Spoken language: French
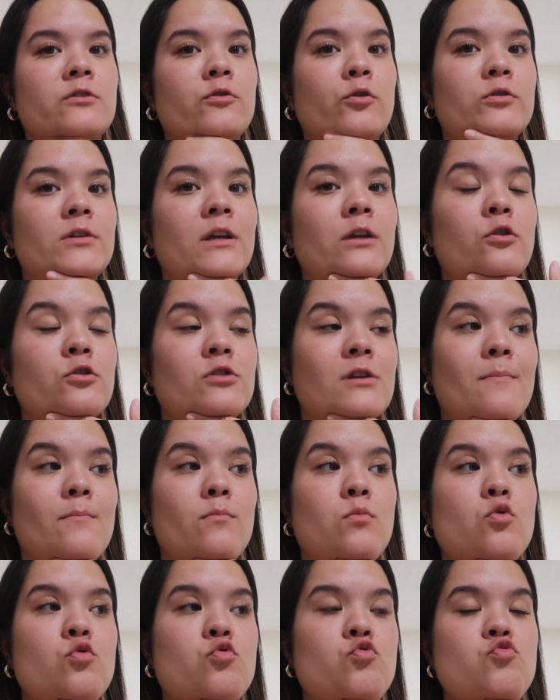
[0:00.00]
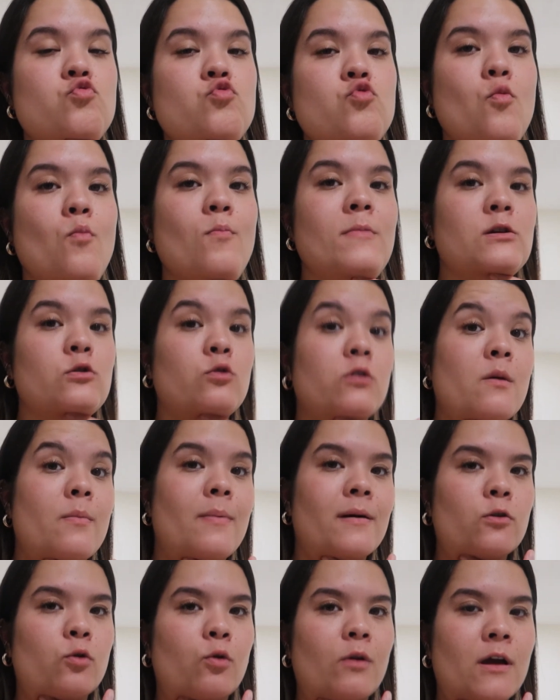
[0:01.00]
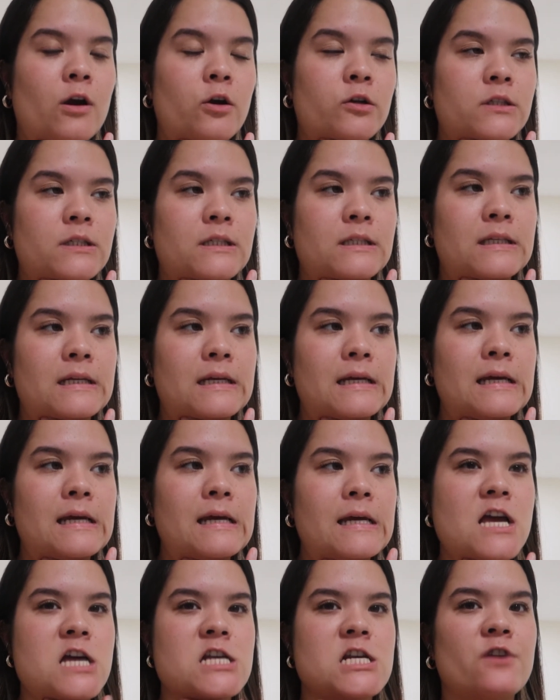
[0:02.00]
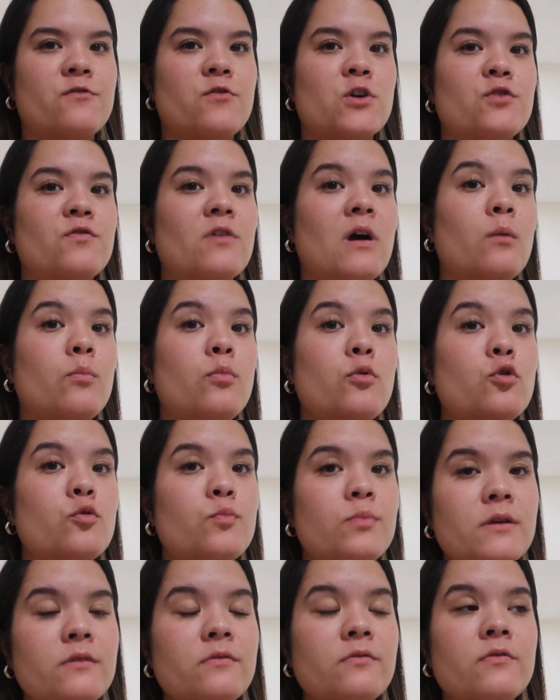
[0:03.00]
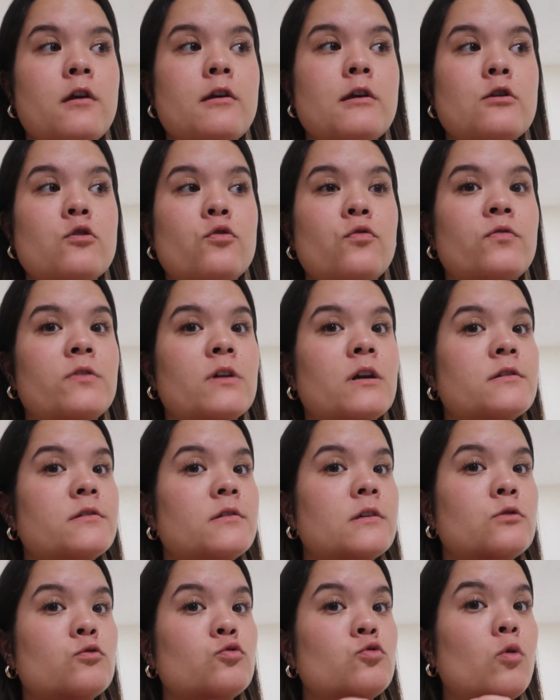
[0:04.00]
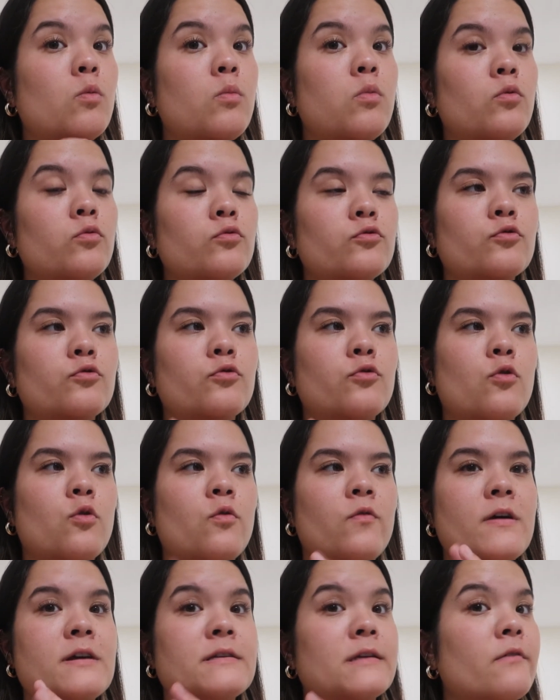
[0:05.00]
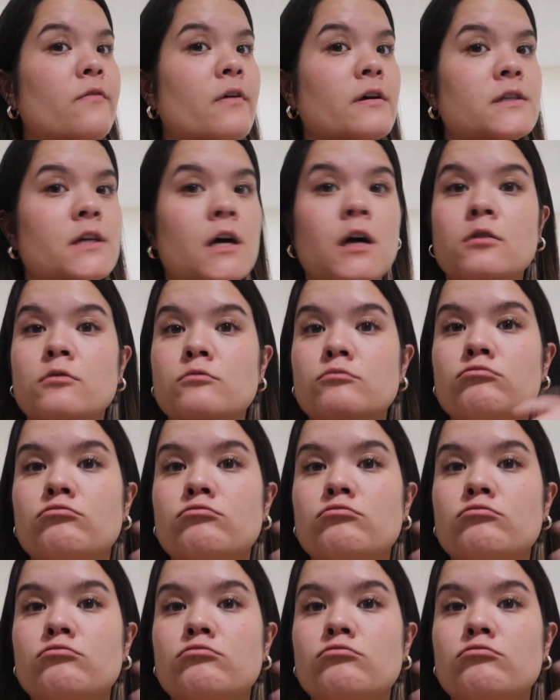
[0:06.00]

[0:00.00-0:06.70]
C'est une recette que j'aime beaucoup mais je connais pas trop les quantités et à chaque fois je fais un peu au pif et au final c'est toujours bon donc on va essayer de faire ça.